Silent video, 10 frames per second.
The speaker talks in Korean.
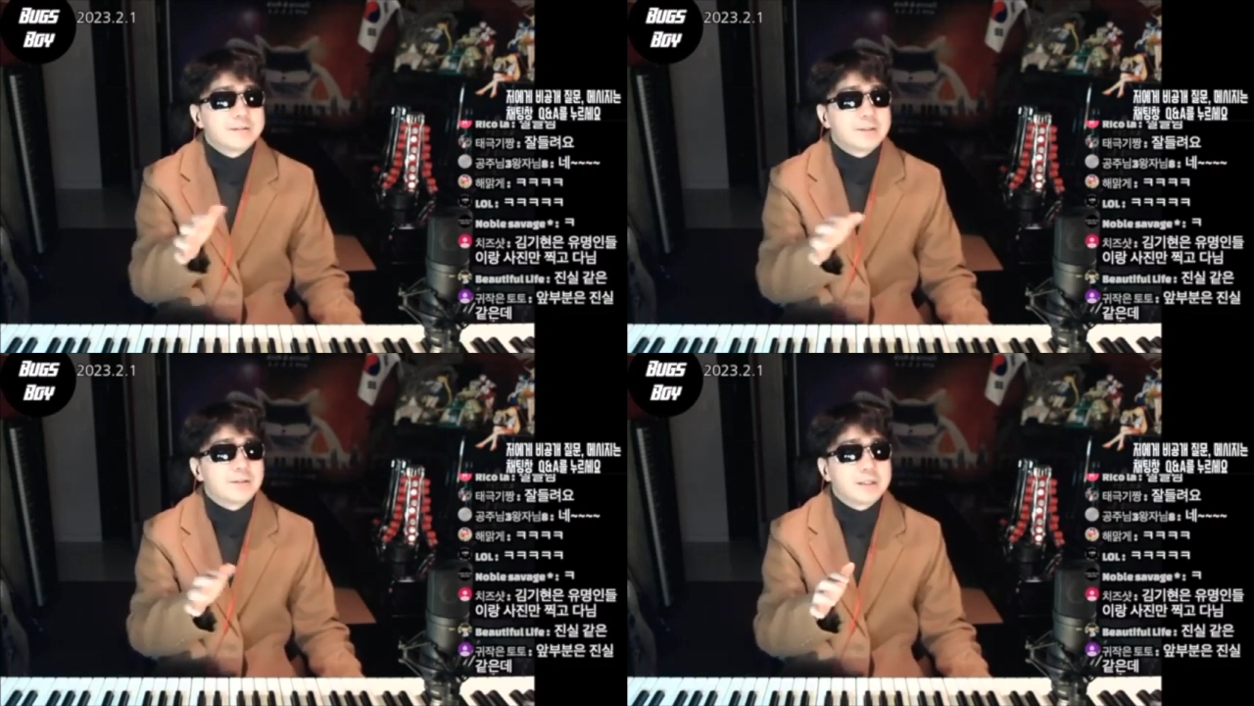
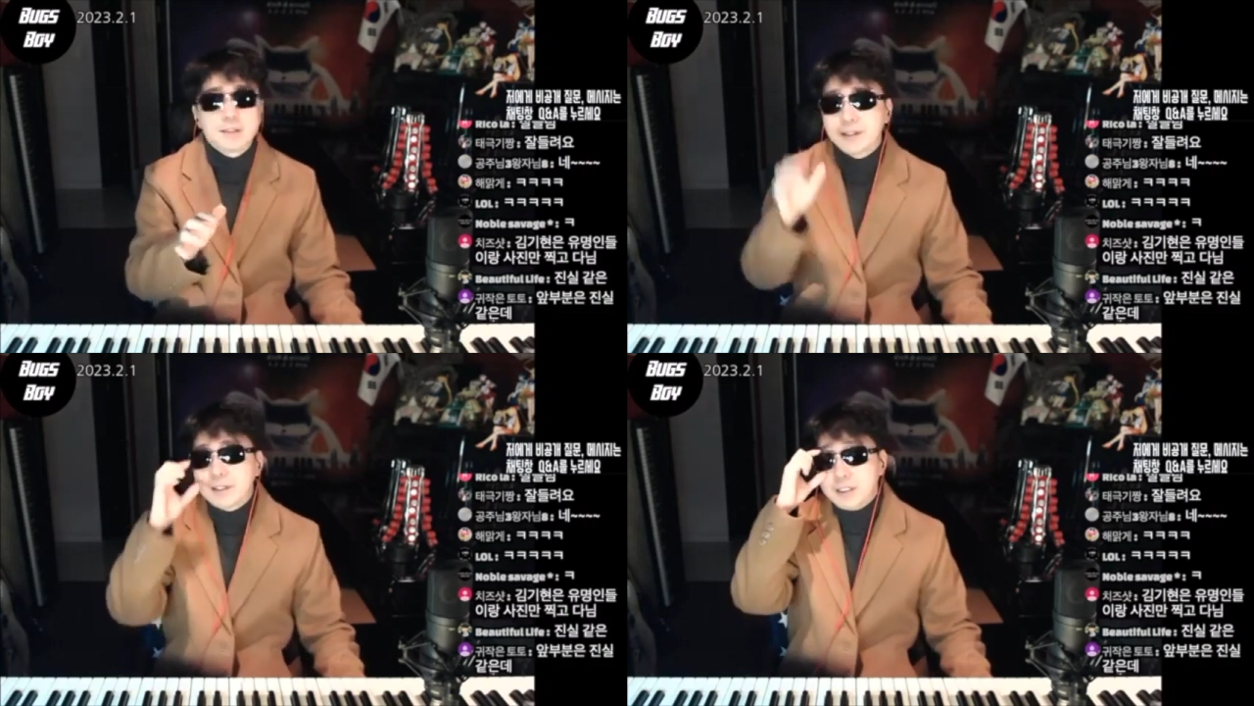전혀
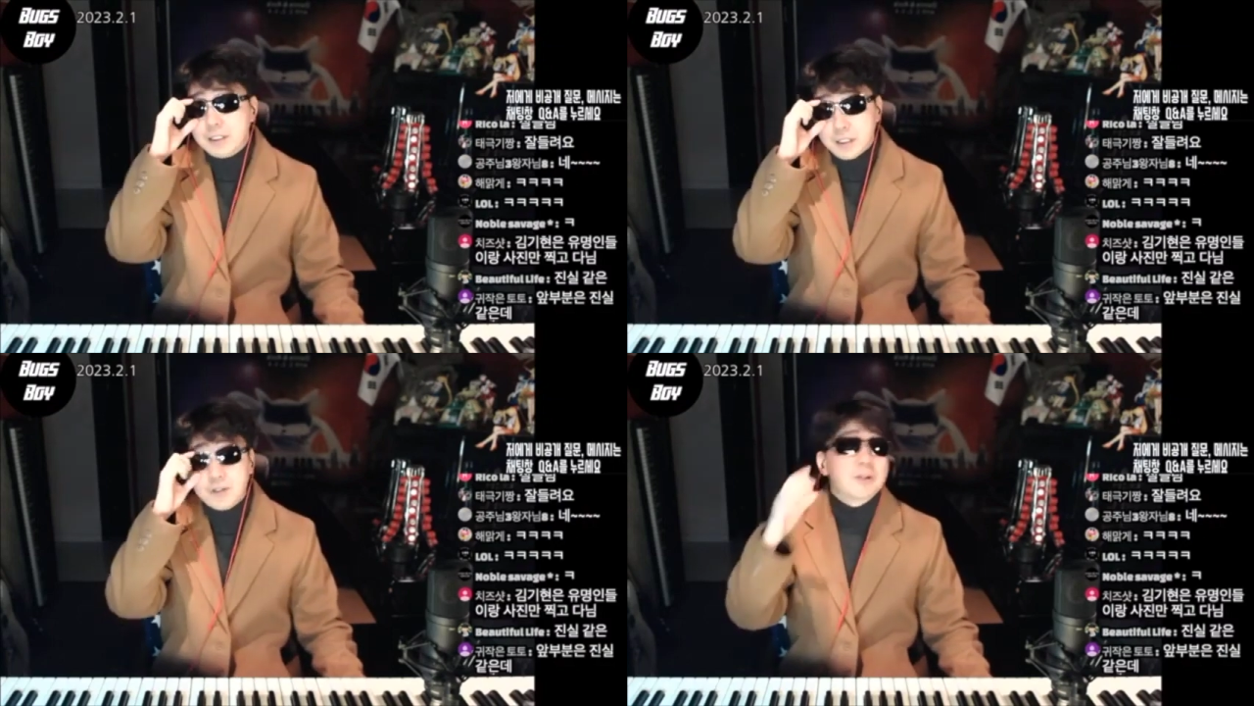아닌데
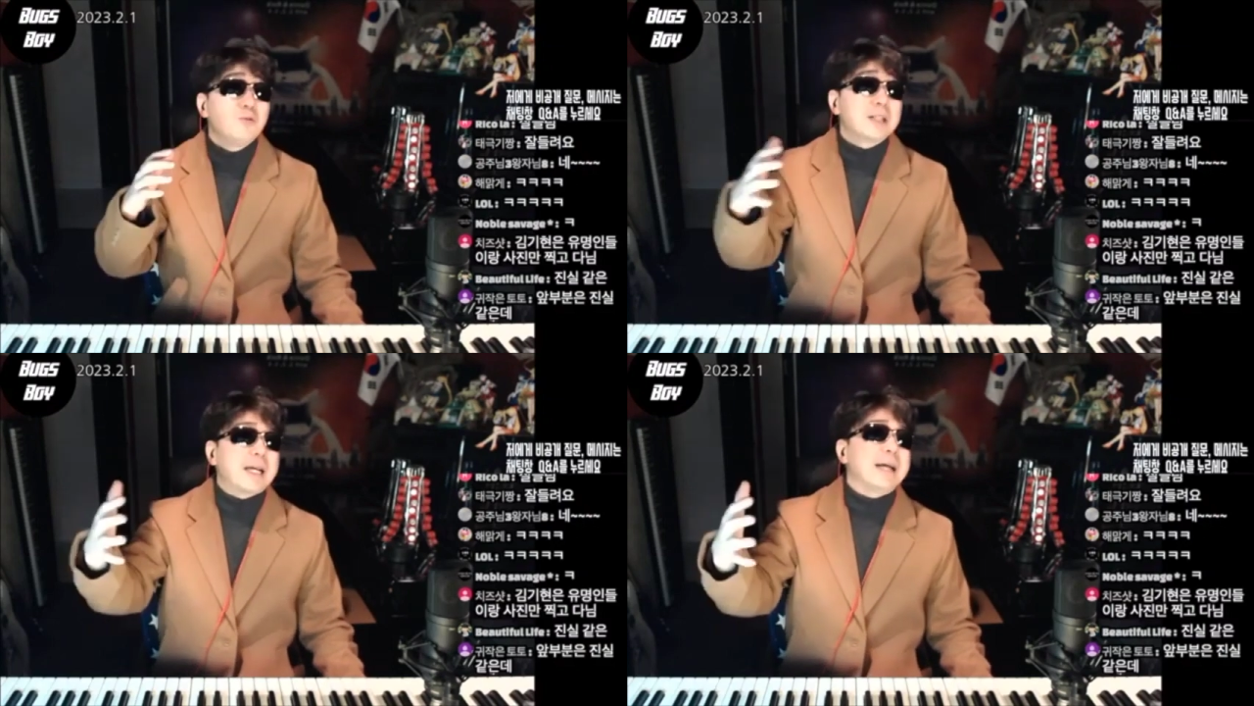일단 이것처럼
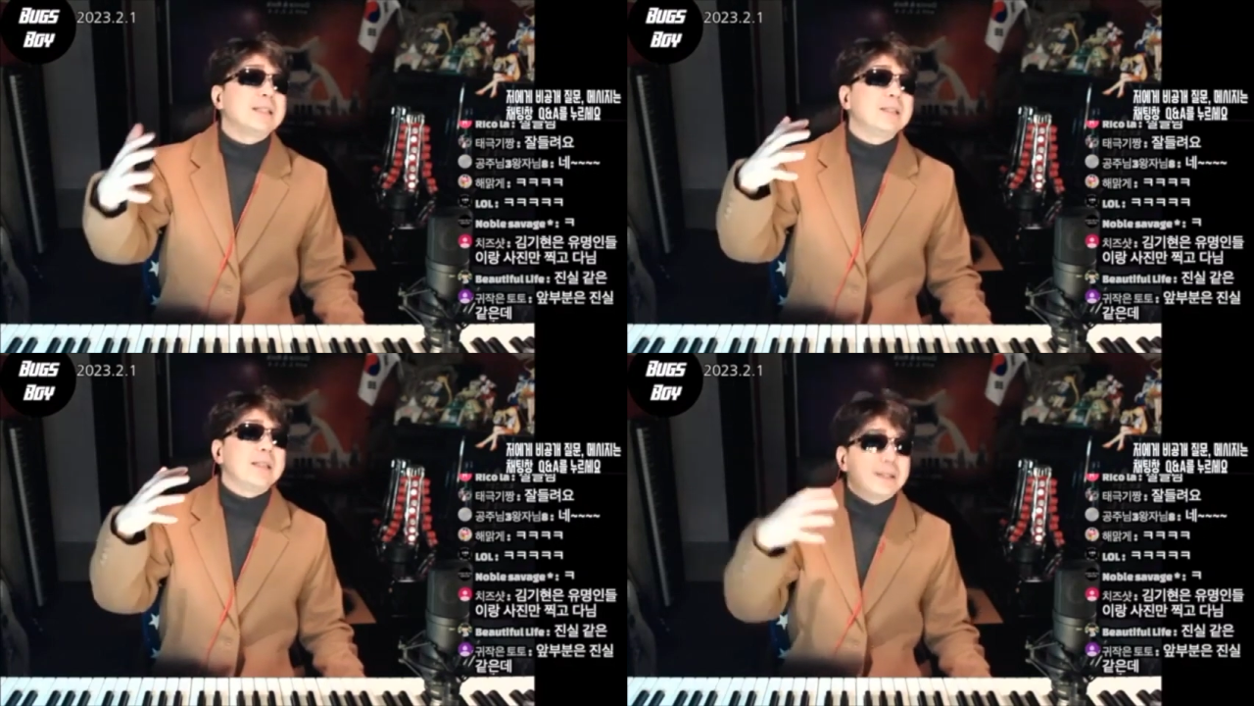뭔가 자기 자신을